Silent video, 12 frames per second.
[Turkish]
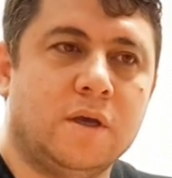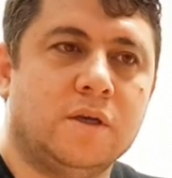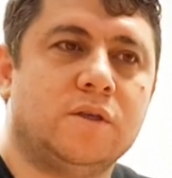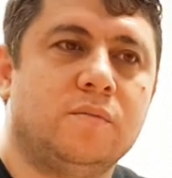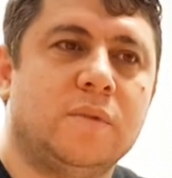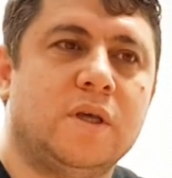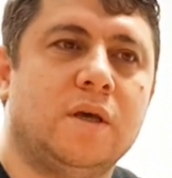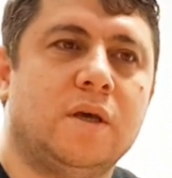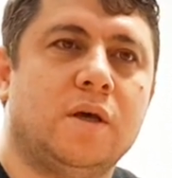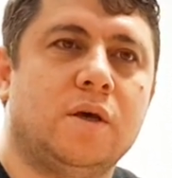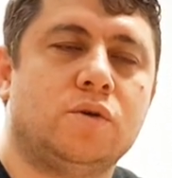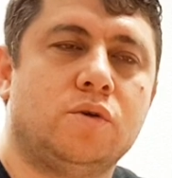Şimdi
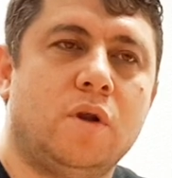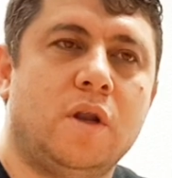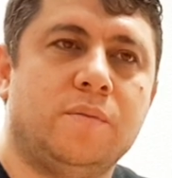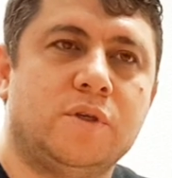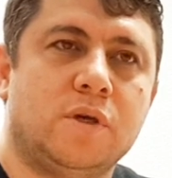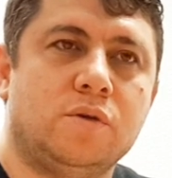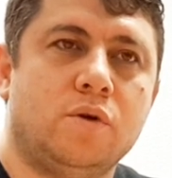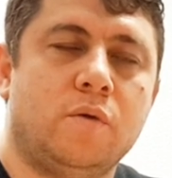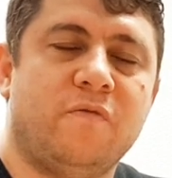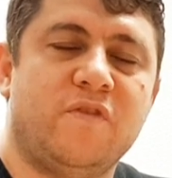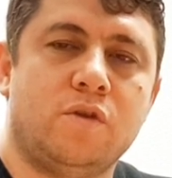e, şöyle bir şey söyleyeyim.